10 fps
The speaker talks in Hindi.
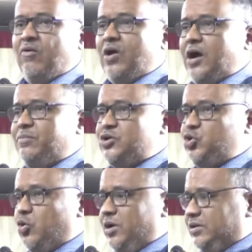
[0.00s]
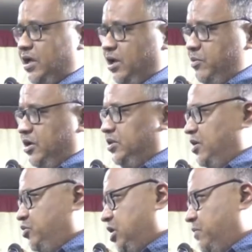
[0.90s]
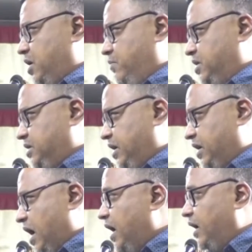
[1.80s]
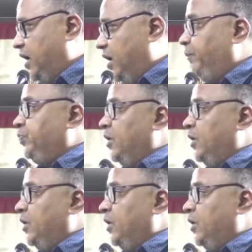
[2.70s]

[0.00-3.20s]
वहाँ पर शोब तारीख़ में कितने मुसलमान बरसरकार हैं